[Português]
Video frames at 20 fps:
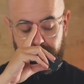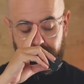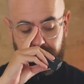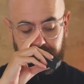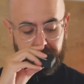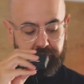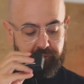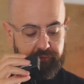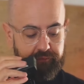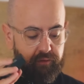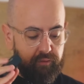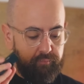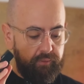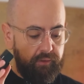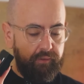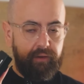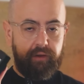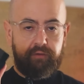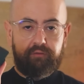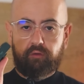para vocês terem
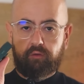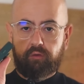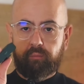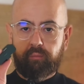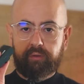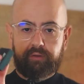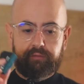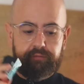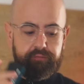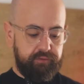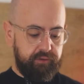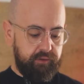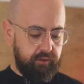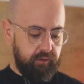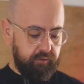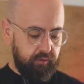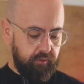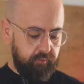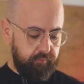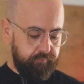uma ideia de como que
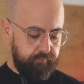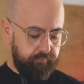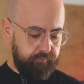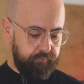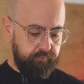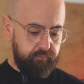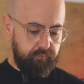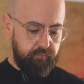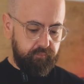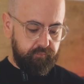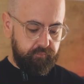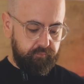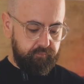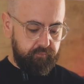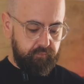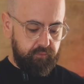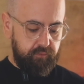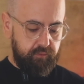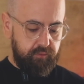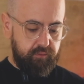fica, tá?
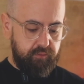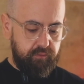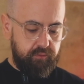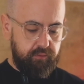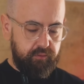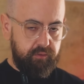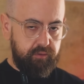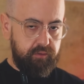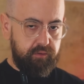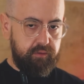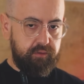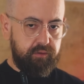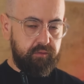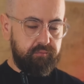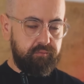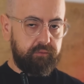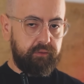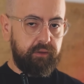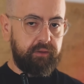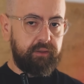E já
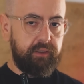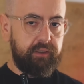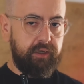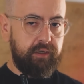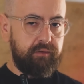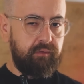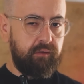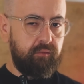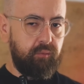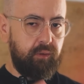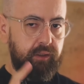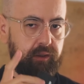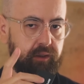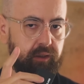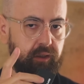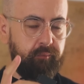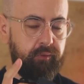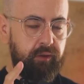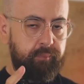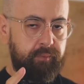vou tentar gravar com a
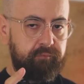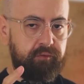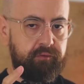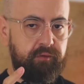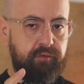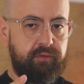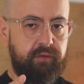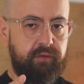câmera para vocês